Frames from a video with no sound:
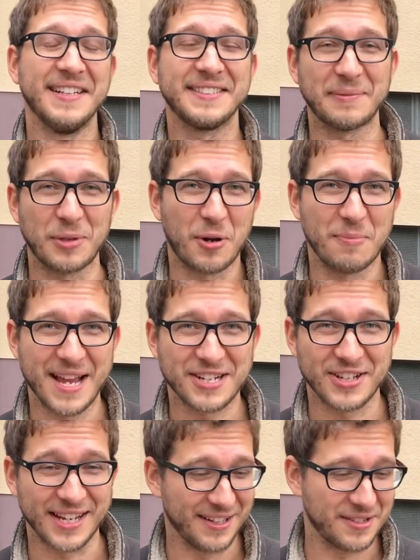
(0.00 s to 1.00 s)
es gibt auch noch mehr
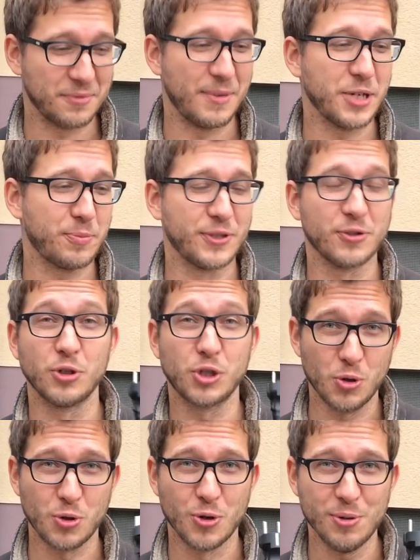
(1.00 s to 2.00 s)
Stecker, zum Beispiel so ein
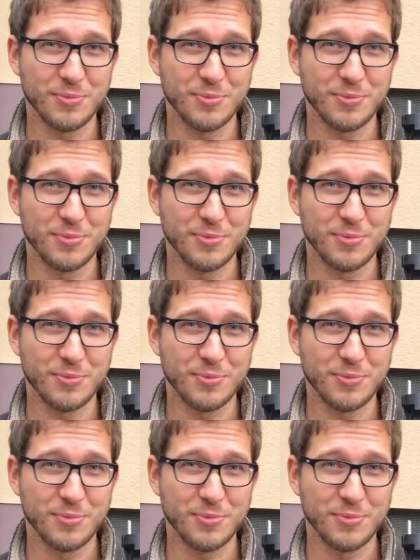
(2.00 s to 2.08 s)
Schuko,